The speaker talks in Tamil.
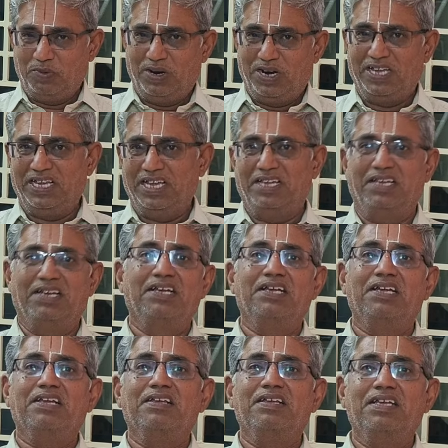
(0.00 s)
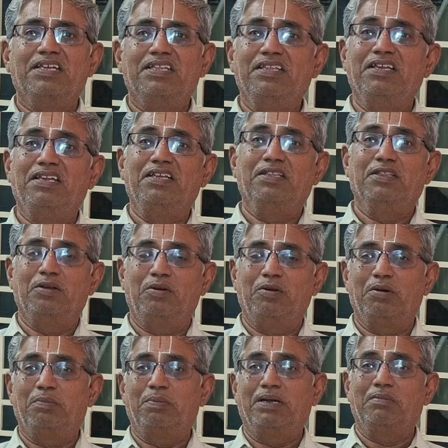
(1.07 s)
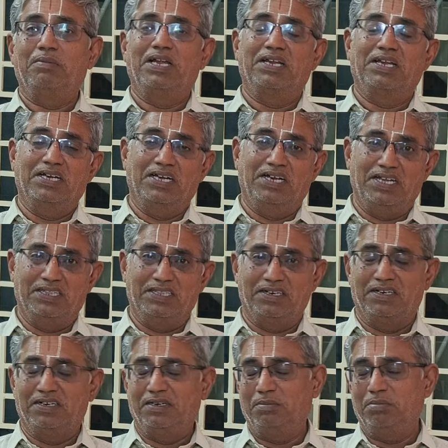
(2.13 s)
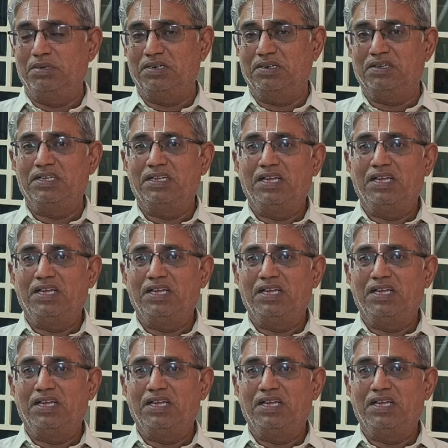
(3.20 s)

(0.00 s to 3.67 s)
உள்ளேயே இருக்குது திரு இந்தளூர் பரிமள ரங்கநாதர்ன்னுட்டு பேர்